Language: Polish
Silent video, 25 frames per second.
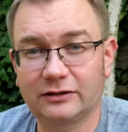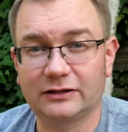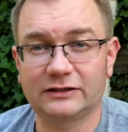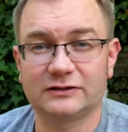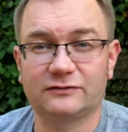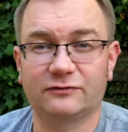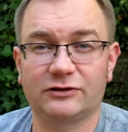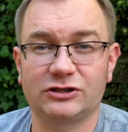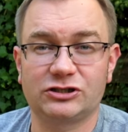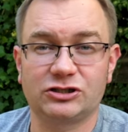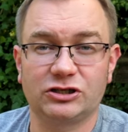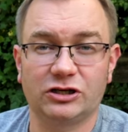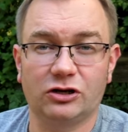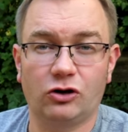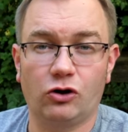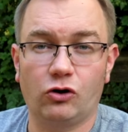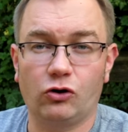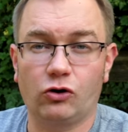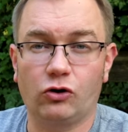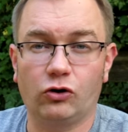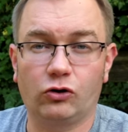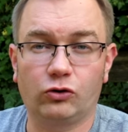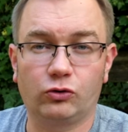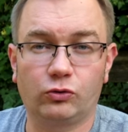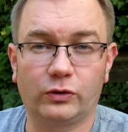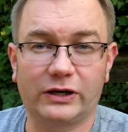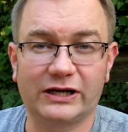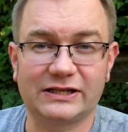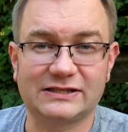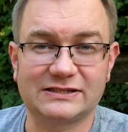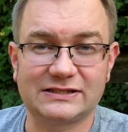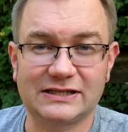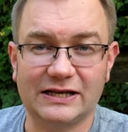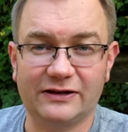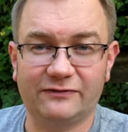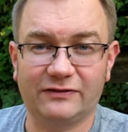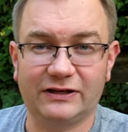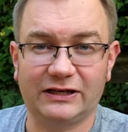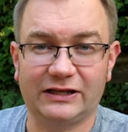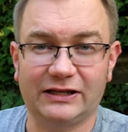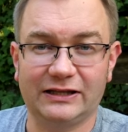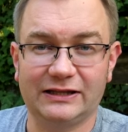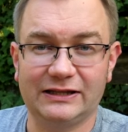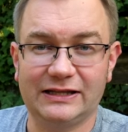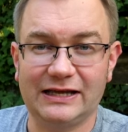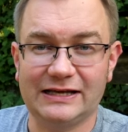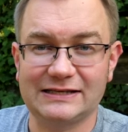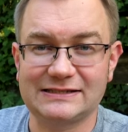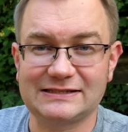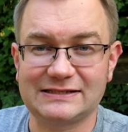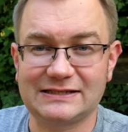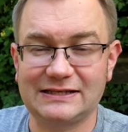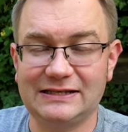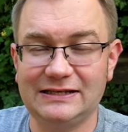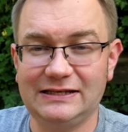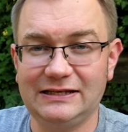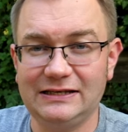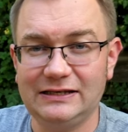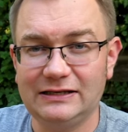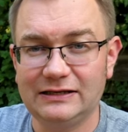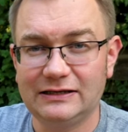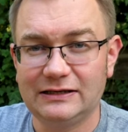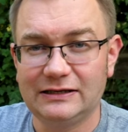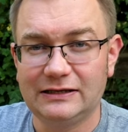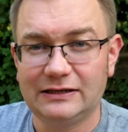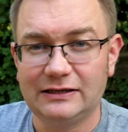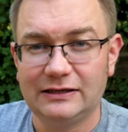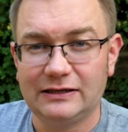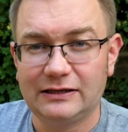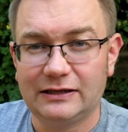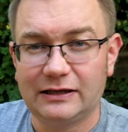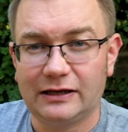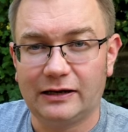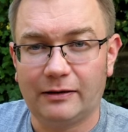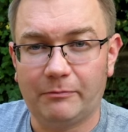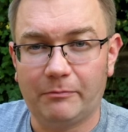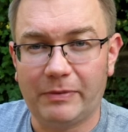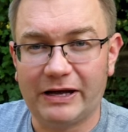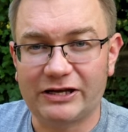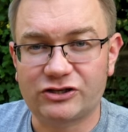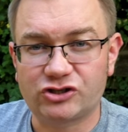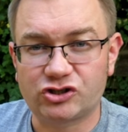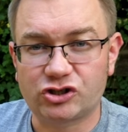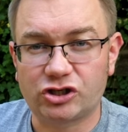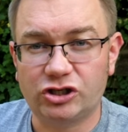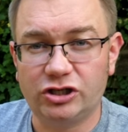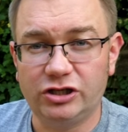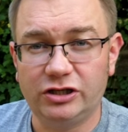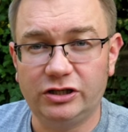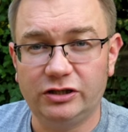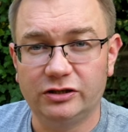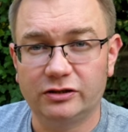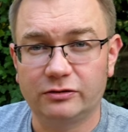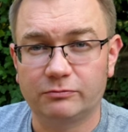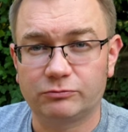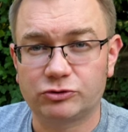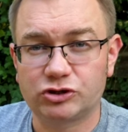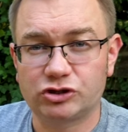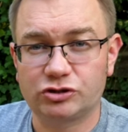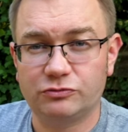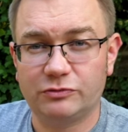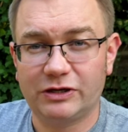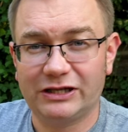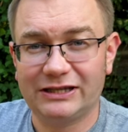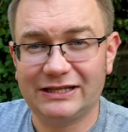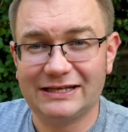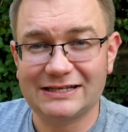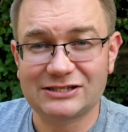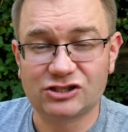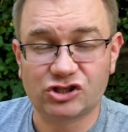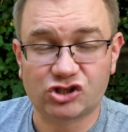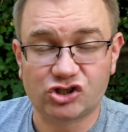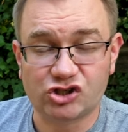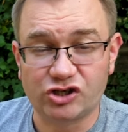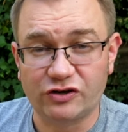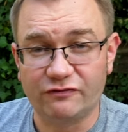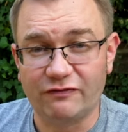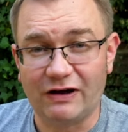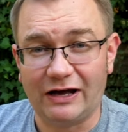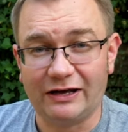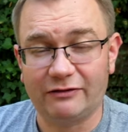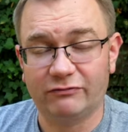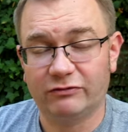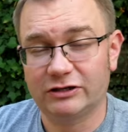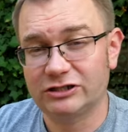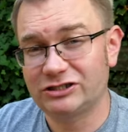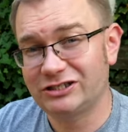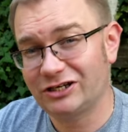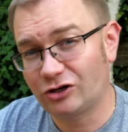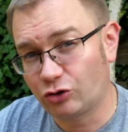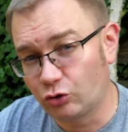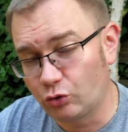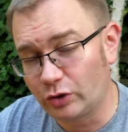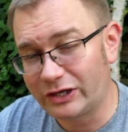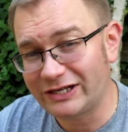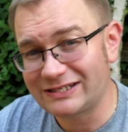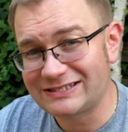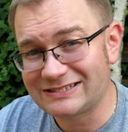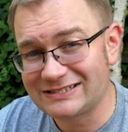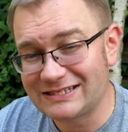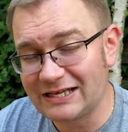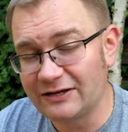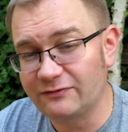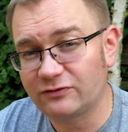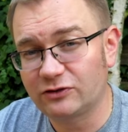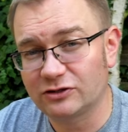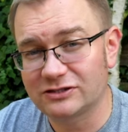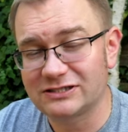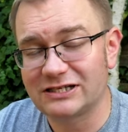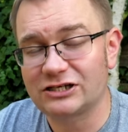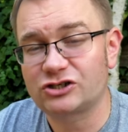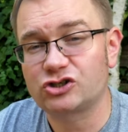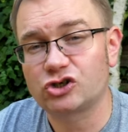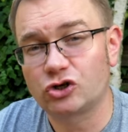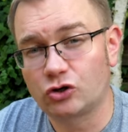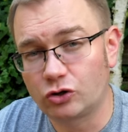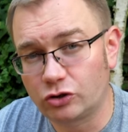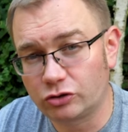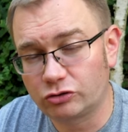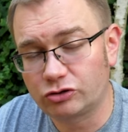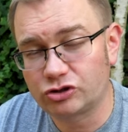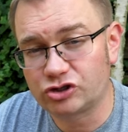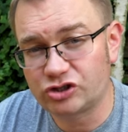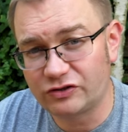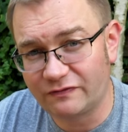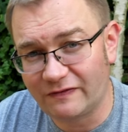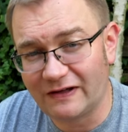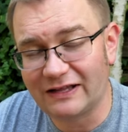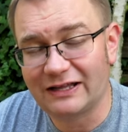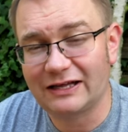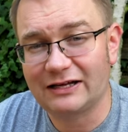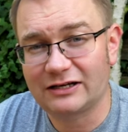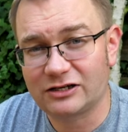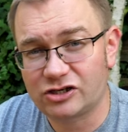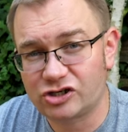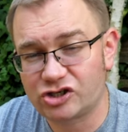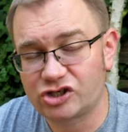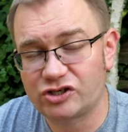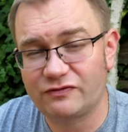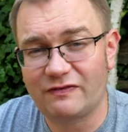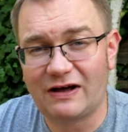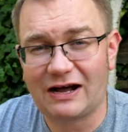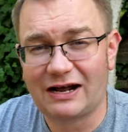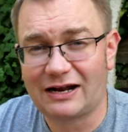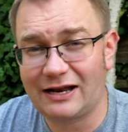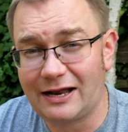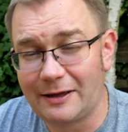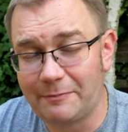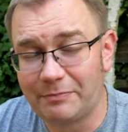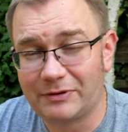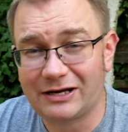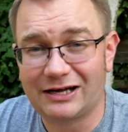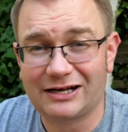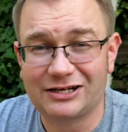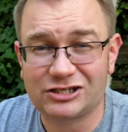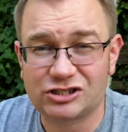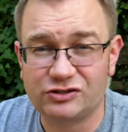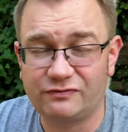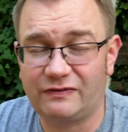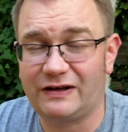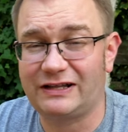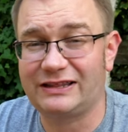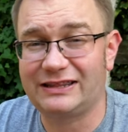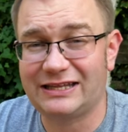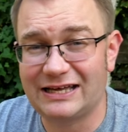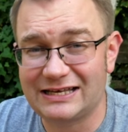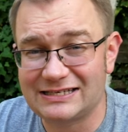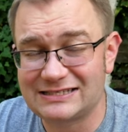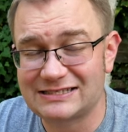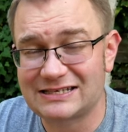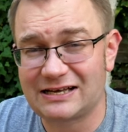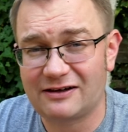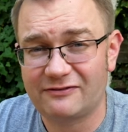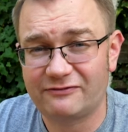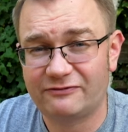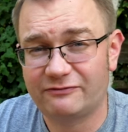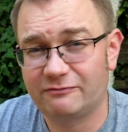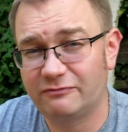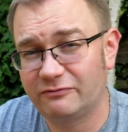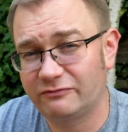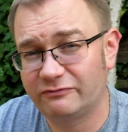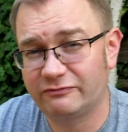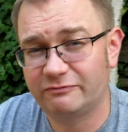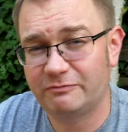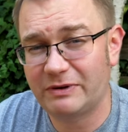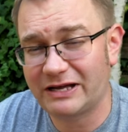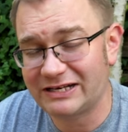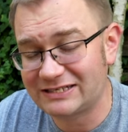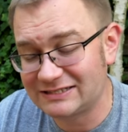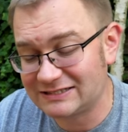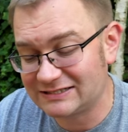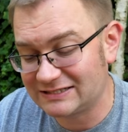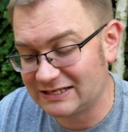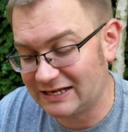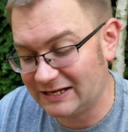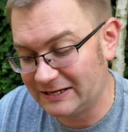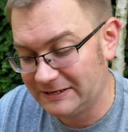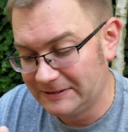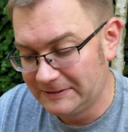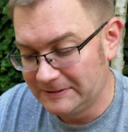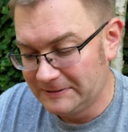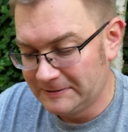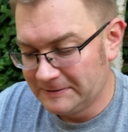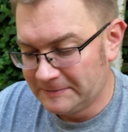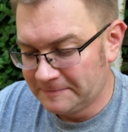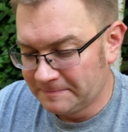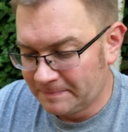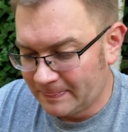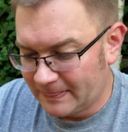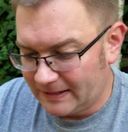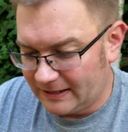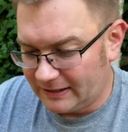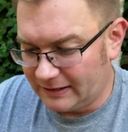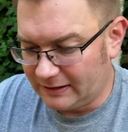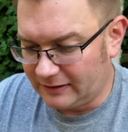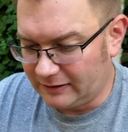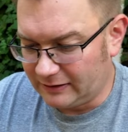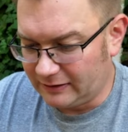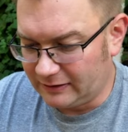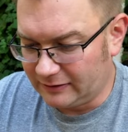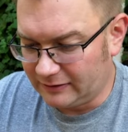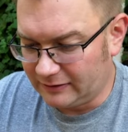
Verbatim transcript: to jest właśnie logo Crooked Stave, takie deski beczki, przy czym jedna jest krzywa. Właśnie crooked stave to znaczy krzywa, krzywa klepka, krzywa deska w, w beczce. Yy,